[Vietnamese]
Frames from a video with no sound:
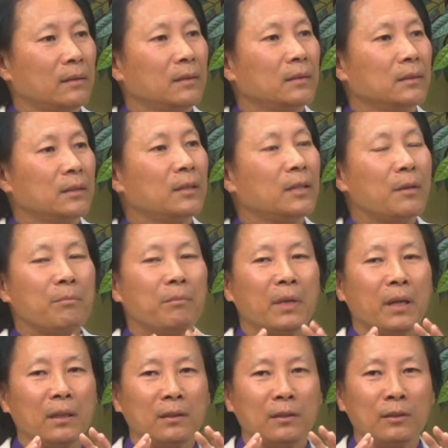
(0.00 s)
cho nên
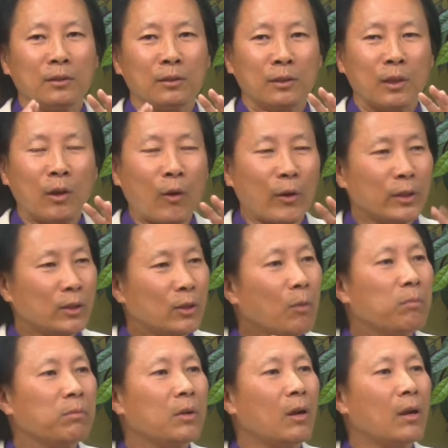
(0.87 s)
mình gọi
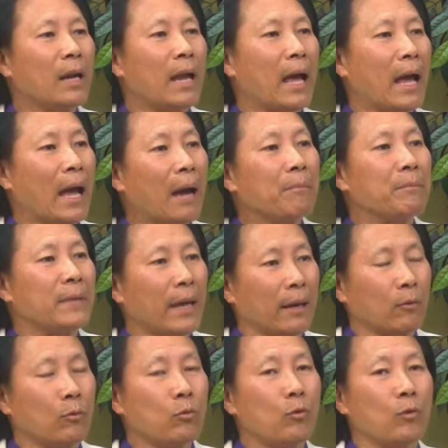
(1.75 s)
chung nó là âm
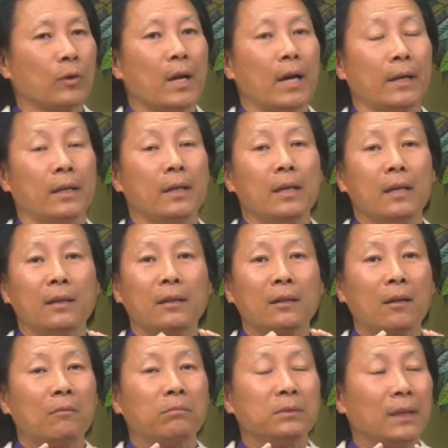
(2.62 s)
nhạc của cuộc đời
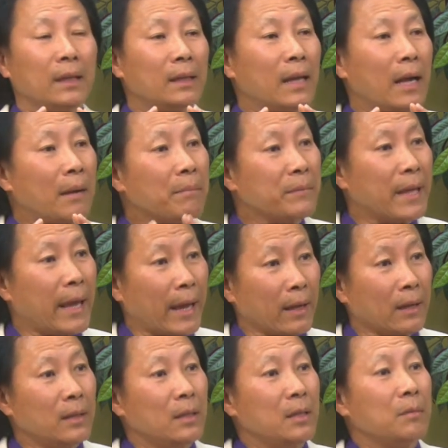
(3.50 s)
nó không những là âm
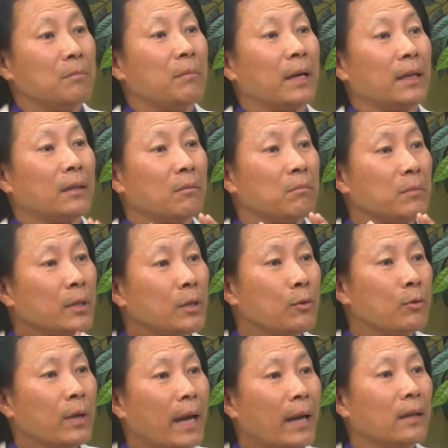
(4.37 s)
nhạc mà trong
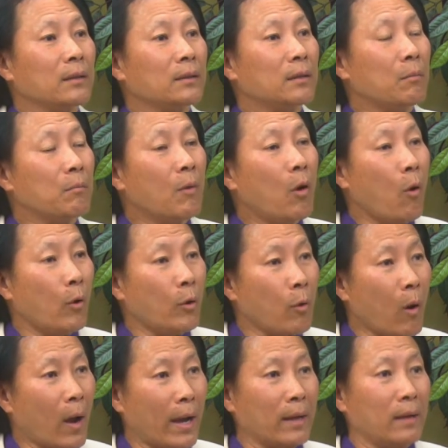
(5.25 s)
điêu khắc trong hội
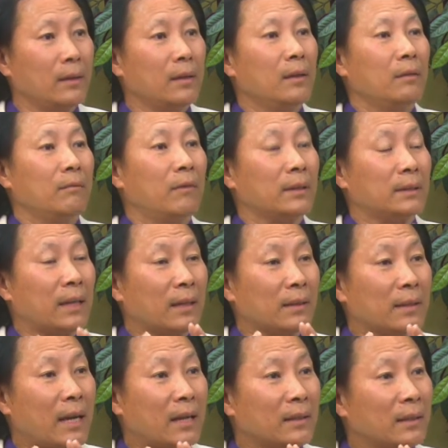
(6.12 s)
họa và
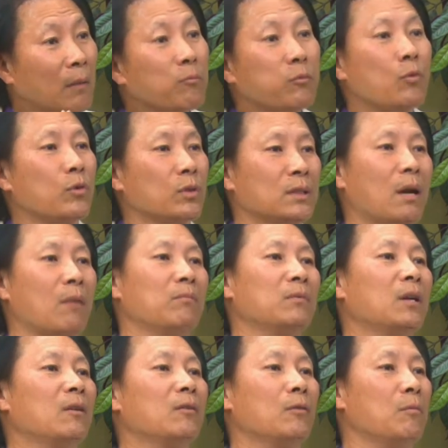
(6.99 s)
thật ra trong cuộc sống
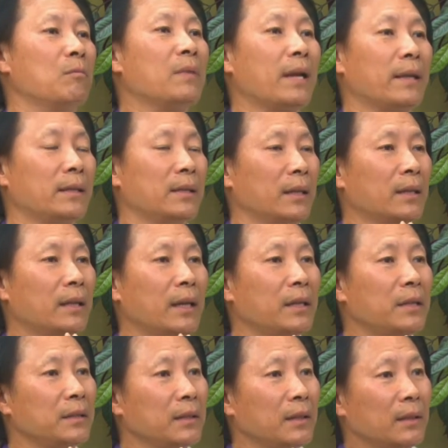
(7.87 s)
nó cũng là những
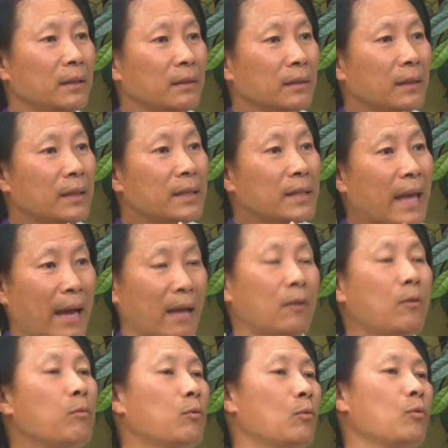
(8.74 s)
cái cái nhạc
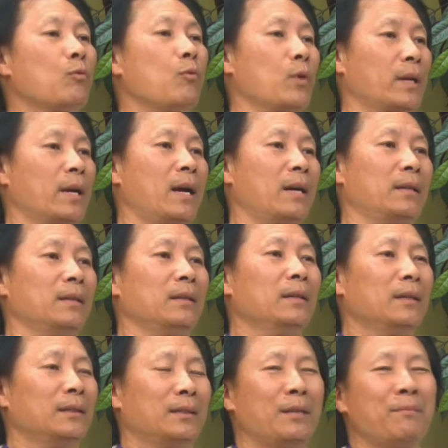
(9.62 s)
khúc của cuộc đời
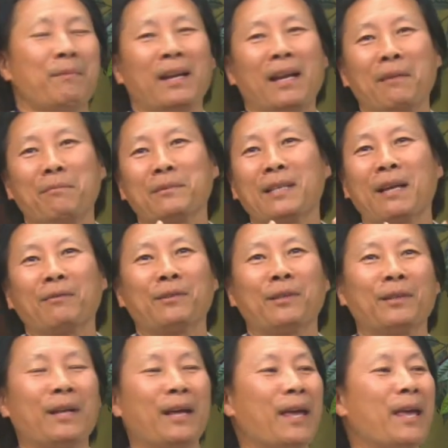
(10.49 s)
thì mình làm sao
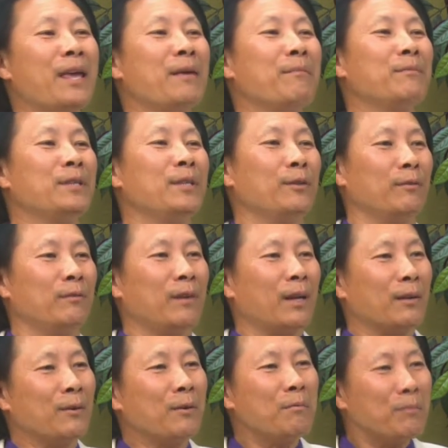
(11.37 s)
cho nó êm dịu
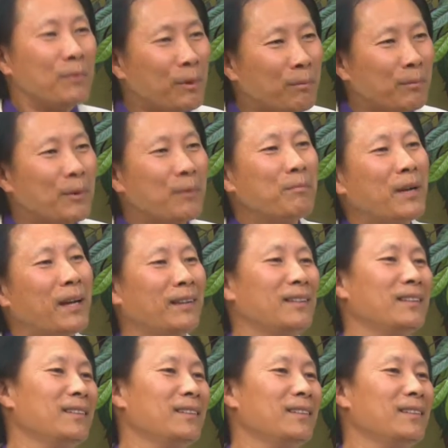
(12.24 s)
và đúng lúc đúng nơi